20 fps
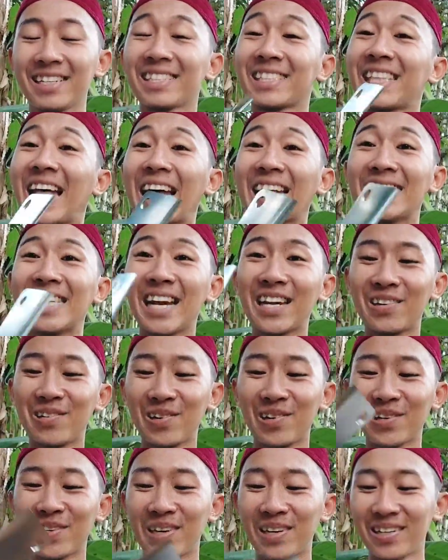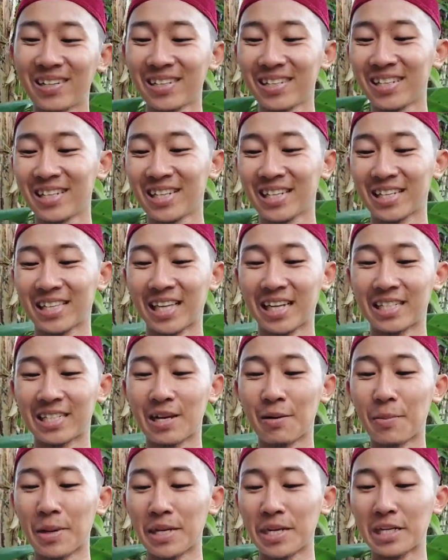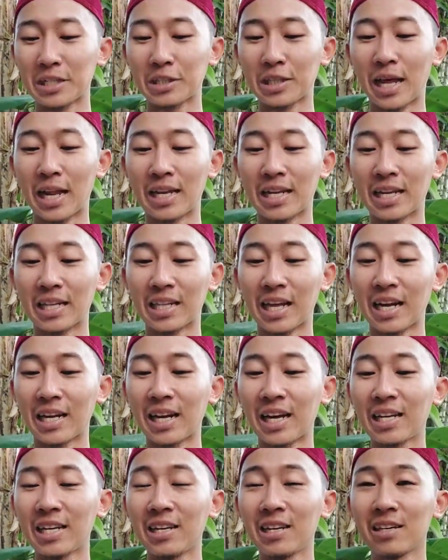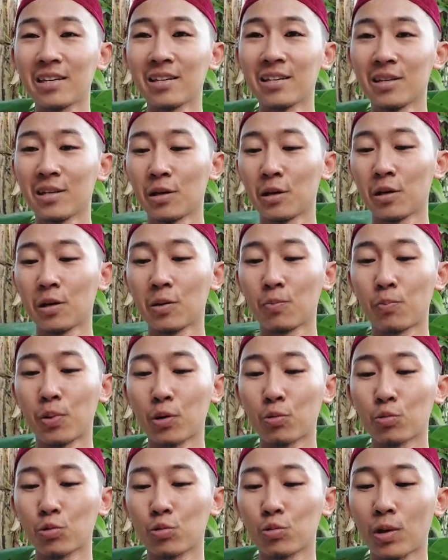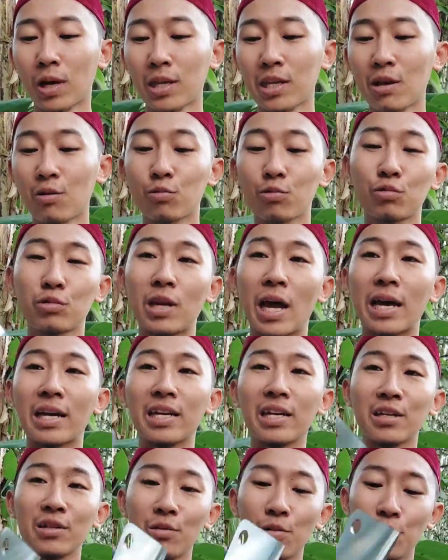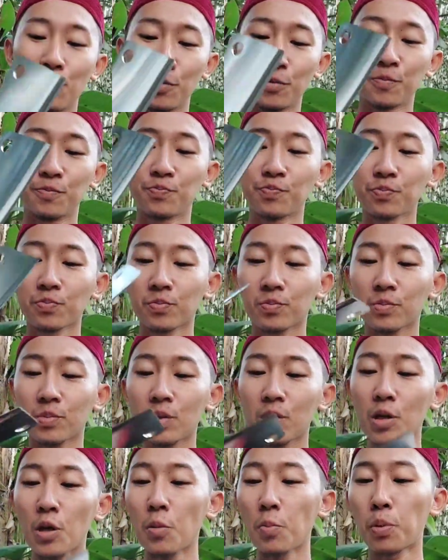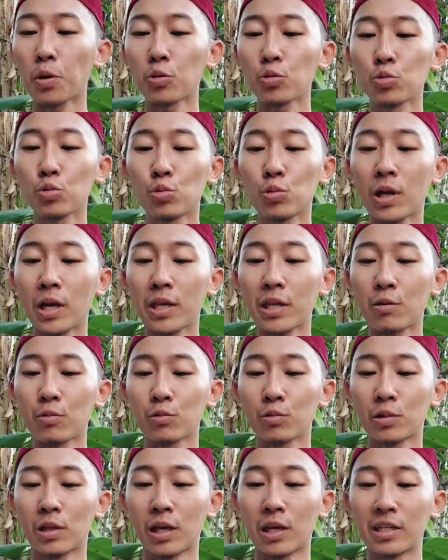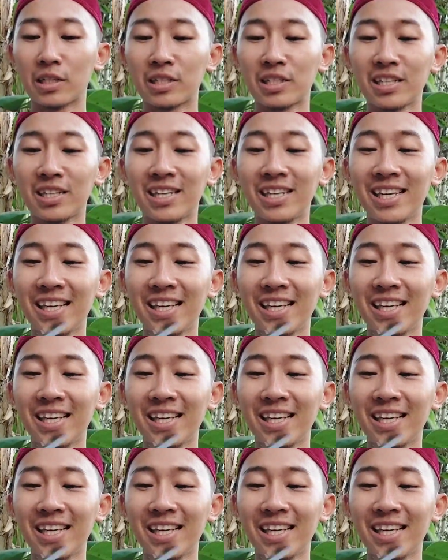standar dulu ya ketajamannya standar karena ini peruntukannya untuk daging dulu peruntukannya untuk daging sini